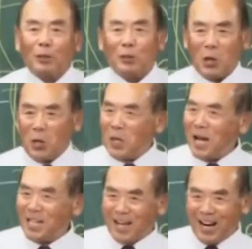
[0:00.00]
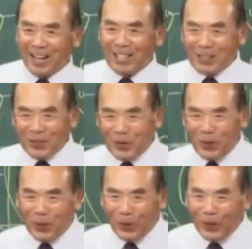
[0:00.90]
そんなんじゃないです
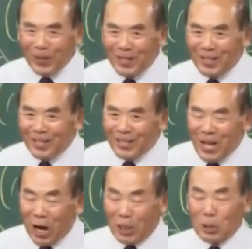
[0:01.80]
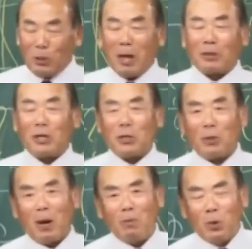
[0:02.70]
よだから旧約聖
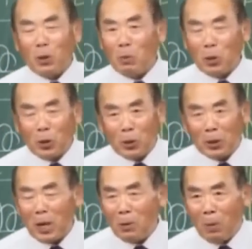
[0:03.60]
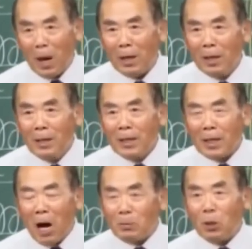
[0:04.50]
書は「もろもろの天は
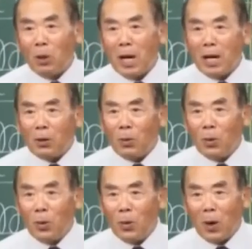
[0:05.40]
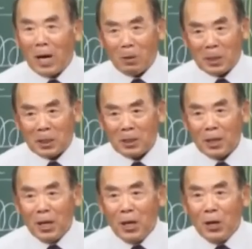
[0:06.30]
神の栄光を表
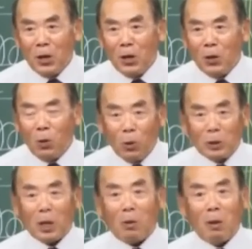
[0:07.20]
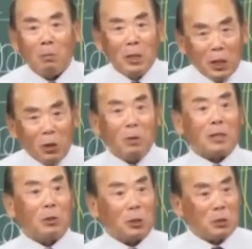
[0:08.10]
し大空は見ての
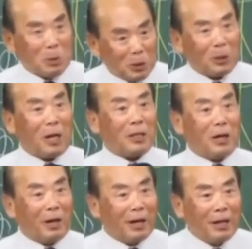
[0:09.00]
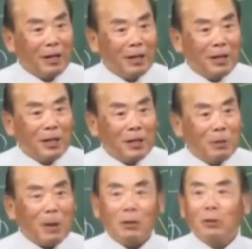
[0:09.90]
技を示す」と書いてある
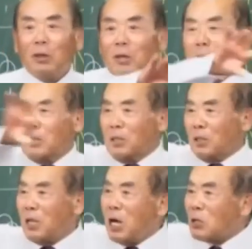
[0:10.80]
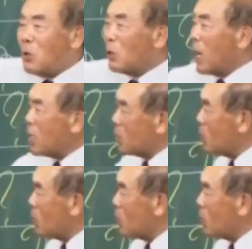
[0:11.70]
いわゆる聖書を研